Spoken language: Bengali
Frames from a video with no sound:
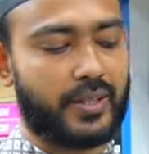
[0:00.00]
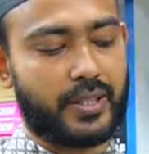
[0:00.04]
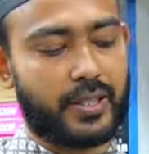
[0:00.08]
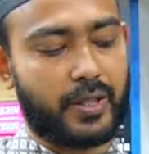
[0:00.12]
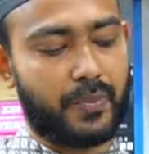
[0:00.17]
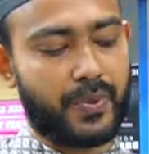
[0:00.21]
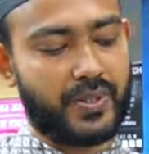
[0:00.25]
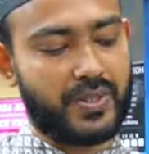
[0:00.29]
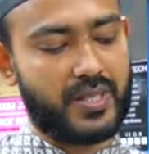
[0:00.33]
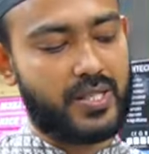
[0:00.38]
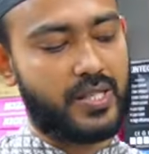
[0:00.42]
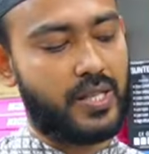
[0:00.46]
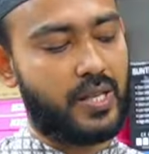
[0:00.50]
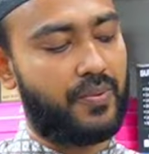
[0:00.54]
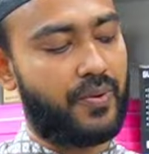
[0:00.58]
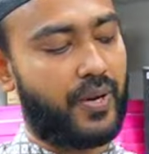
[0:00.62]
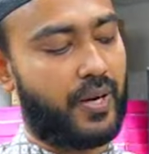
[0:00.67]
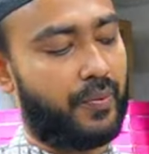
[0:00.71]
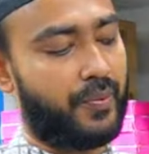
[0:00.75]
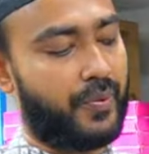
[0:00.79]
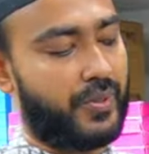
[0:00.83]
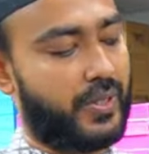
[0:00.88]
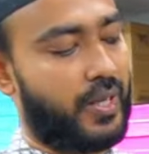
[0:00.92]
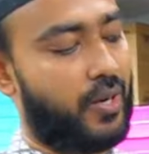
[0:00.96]
দেখতে পাচ্ছি
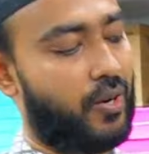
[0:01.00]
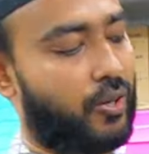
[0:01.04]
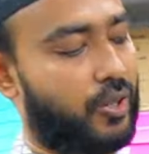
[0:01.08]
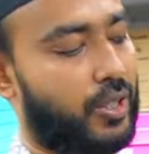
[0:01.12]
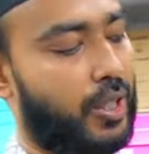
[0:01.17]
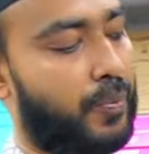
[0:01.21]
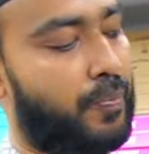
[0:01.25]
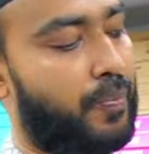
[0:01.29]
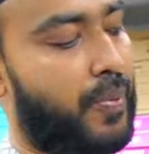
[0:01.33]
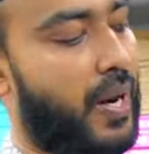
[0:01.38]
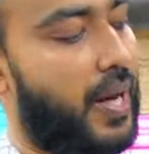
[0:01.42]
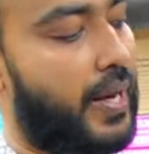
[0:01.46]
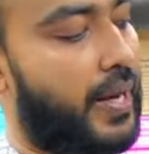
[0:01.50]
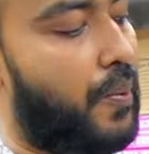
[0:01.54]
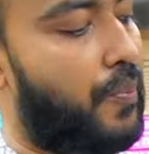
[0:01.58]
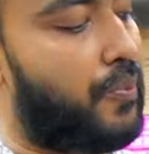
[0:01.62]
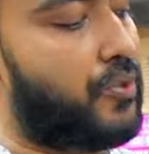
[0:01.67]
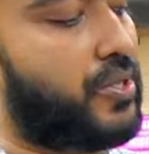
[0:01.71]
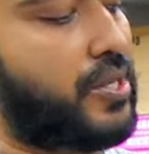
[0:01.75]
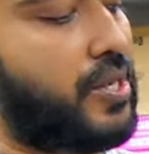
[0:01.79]
সিলভার মিশাল অর্থাৎ ব্ল্যাক এবং